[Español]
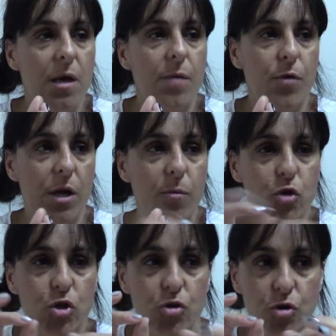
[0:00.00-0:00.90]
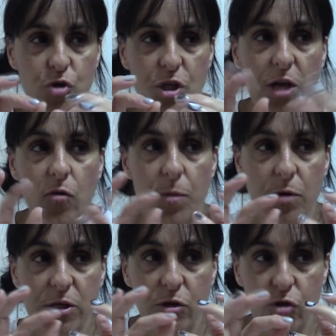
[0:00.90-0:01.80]
Por ejemplo, si son rositas, he comprado
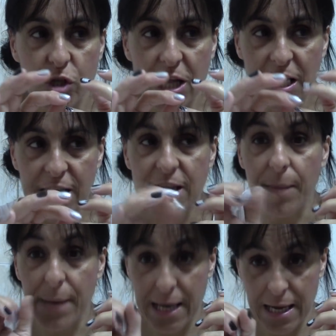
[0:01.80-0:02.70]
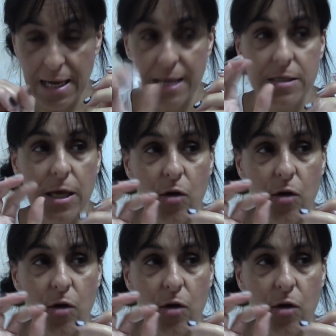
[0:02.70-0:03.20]
unas en rosita clarita, pequeñas.